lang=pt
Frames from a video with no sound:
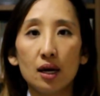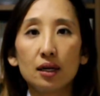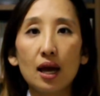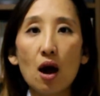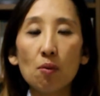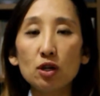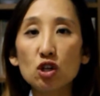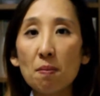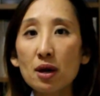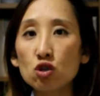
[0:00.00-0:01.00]
que é realmente é
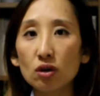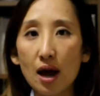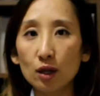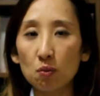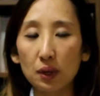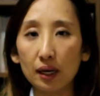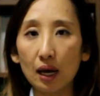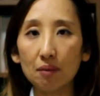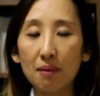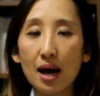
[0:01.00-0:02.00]
apaixonado por
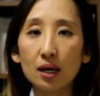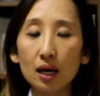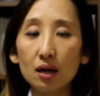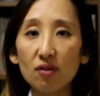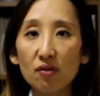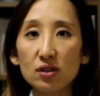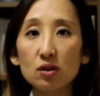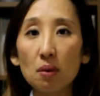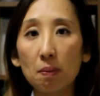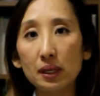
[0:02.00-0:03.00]
aquela marca, ele vai fazer
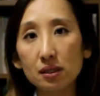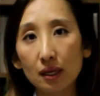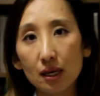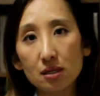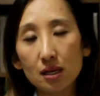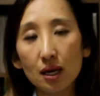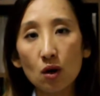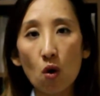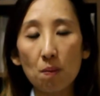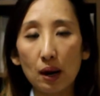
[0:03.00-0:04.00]
uma pesquisa e
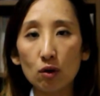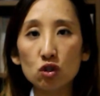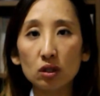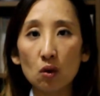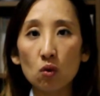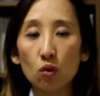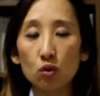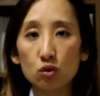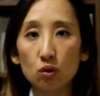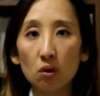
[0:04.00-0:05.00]
comprar onde tem um
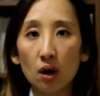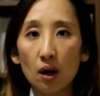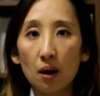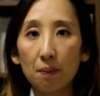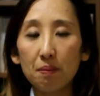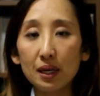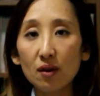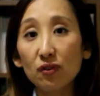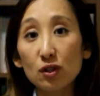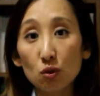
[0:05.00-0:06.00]

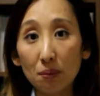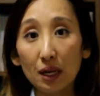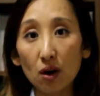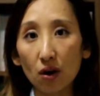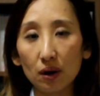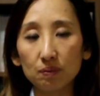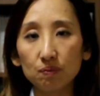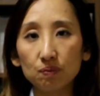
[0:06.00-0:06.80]
custo-benefício melhor.